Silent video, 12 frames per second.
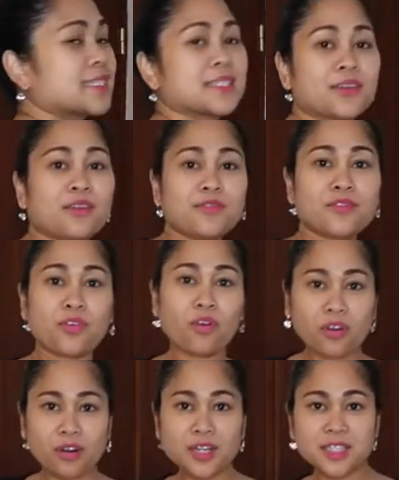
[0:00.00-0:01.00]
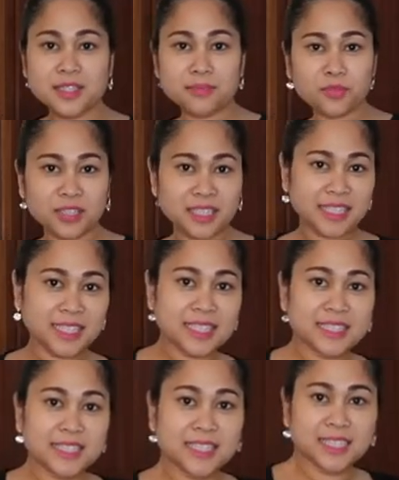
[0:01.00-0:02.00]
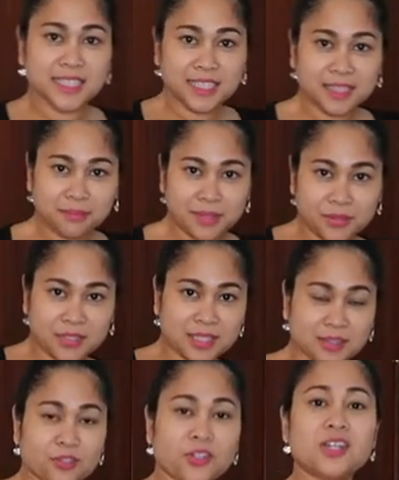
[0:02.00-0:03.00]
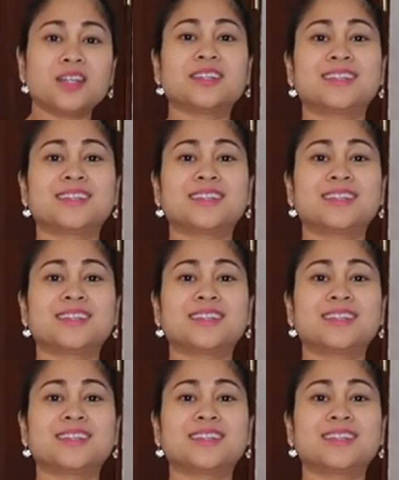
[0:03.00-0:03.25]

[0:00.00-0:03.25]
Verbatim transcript: So, of course, i-modeling natin ang blouse na to.